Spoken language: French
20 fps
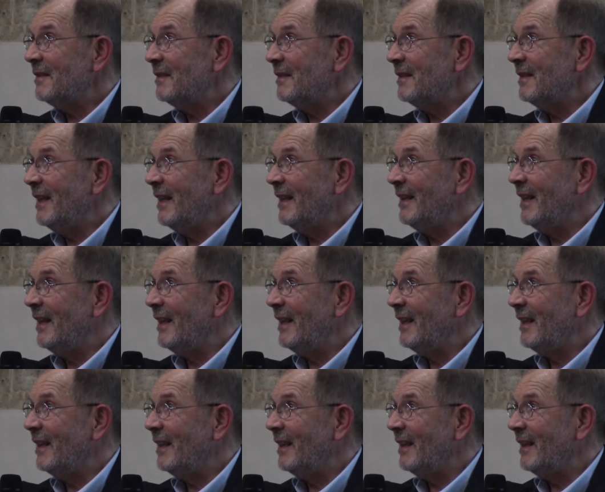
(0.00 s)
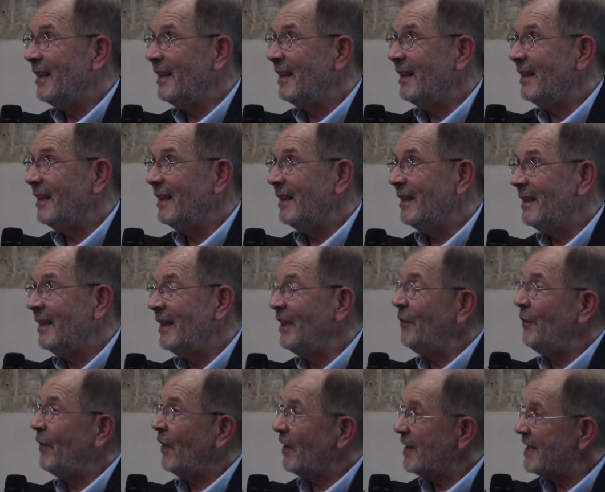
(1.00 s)
des,
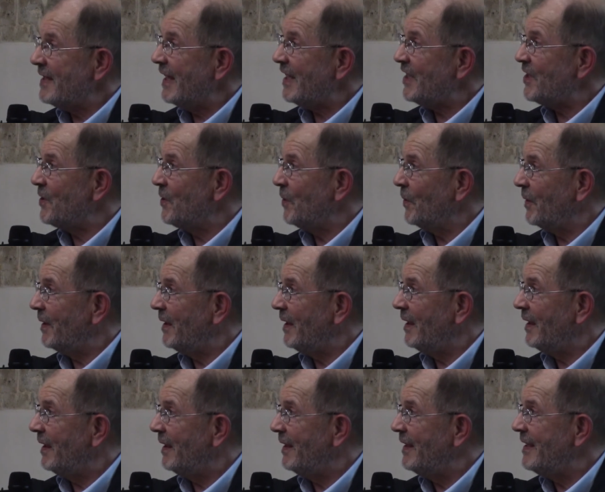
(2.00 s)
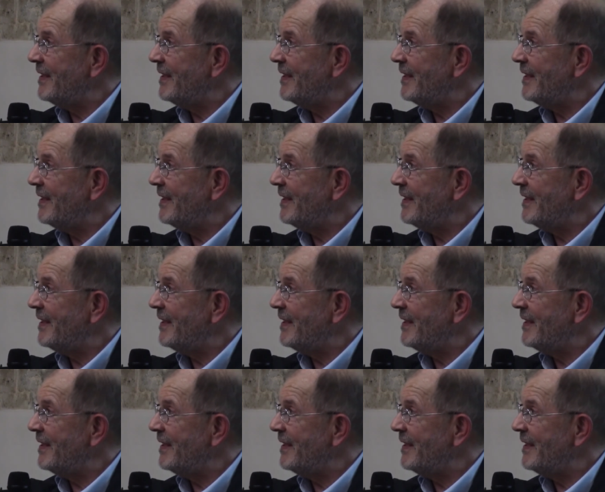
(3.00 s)
différenciations qui,